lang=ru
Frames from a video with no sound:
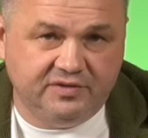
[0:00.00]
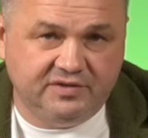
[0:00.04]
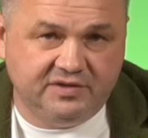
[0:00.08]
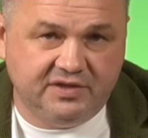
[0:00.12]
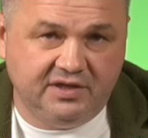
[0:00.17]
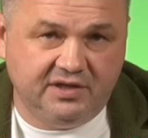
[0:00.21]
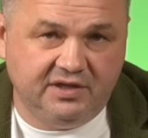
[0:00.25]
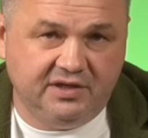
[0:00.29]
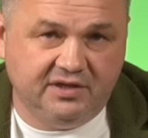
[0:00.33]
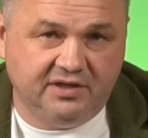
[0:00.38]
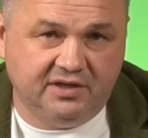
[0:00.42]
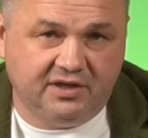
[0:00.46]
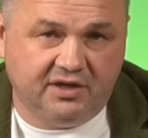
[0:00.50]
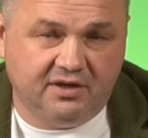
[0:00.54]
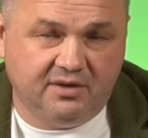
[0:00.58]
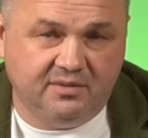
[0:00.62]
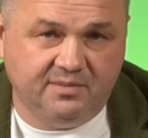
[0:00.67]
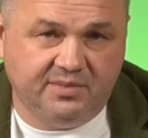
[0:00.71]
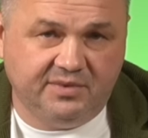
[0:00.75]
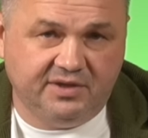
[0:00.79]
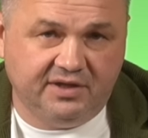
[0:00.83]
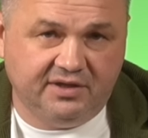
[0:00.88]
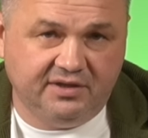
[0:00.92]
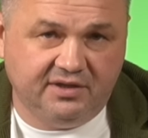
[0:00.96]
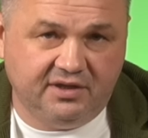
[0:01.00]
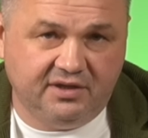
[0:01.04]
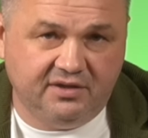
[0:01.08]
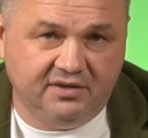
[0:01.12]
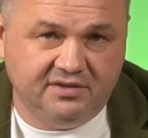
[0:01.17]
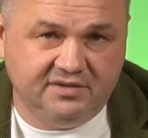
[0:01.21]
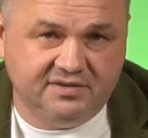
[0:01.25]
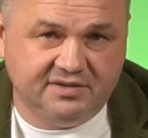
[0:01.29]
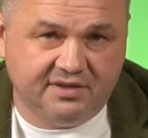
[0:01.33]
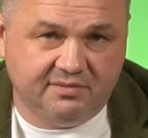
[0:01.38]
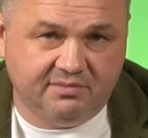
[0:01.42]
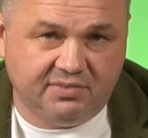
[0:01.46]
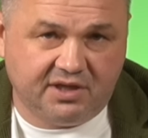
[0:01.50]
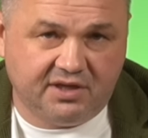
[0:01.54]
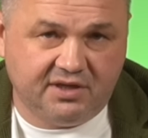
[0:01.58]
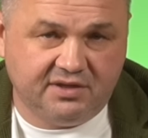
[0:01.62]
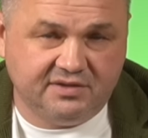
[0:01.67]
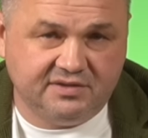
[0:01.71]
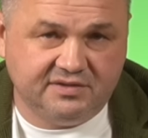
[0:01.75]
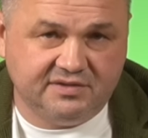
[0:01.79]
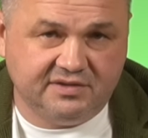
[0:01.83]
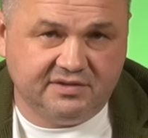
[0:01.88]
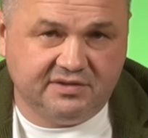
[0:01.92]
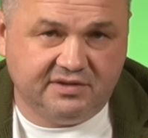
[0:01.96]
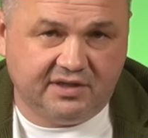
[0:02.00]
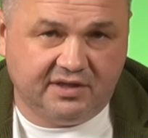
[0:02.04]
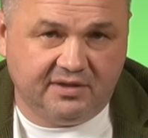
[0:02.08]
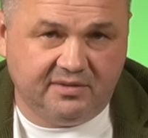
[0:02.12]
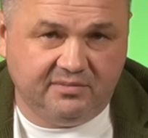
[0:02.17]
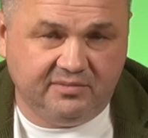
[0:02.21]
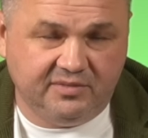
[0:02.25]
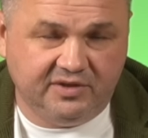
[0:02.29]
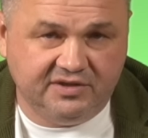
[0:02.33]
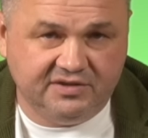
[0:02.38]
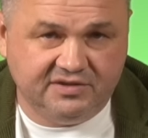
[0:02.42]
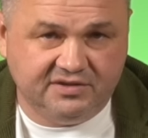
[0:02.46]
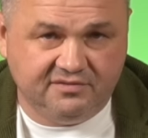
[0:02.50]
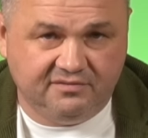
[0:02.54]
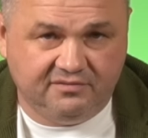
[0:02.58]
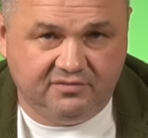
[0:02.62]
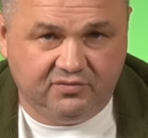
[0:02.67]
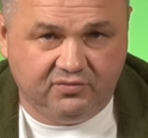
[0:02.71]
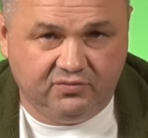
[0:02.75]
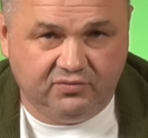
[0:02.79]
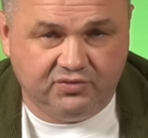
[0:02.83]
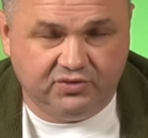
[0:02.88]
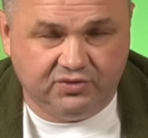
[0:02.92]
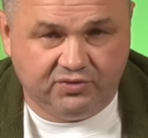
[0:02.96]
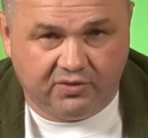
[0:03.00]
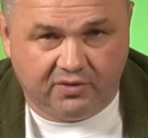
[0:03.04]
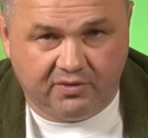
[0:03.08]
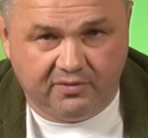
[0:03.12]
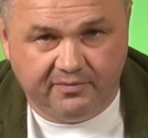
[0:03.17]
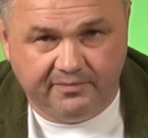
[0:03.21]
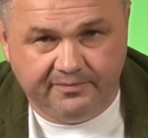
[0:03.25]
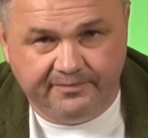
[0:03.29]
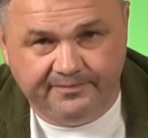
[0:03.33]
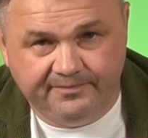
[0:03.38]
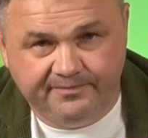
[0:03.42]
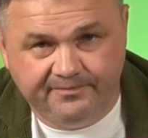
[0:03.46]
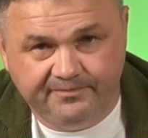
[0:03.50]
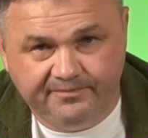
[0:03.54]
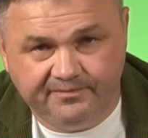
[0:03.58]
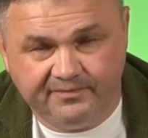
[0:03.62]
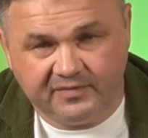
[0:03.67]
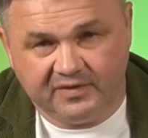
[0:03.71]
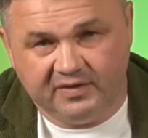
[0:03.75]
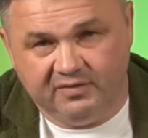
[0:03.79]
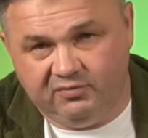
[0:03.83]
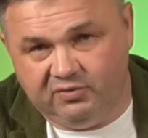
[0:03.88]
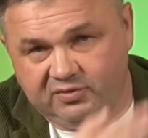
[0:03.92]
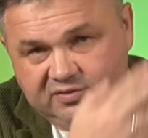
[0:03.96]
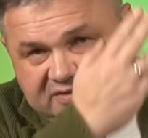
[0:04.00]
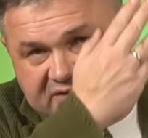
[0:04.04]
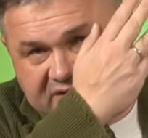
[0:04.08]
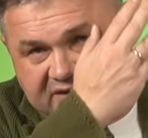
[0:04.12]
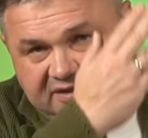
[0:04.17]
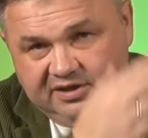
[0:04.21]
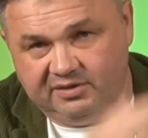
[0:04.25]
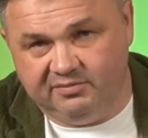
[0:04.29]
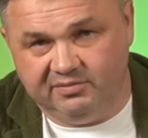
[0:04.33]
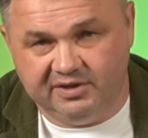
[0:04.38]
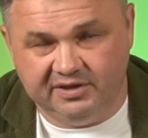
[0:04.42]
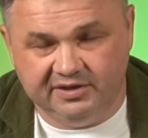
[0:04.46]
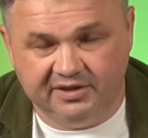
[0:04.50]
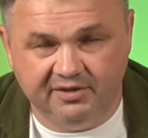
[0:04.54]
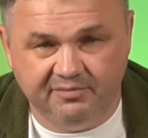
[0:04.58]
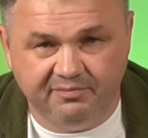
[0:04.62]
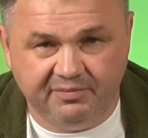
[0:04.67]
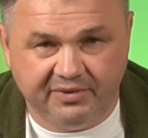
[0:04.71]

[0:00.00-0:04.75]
телеграм-канал и собраться там, если вдруг что. Вот телеграм-канал,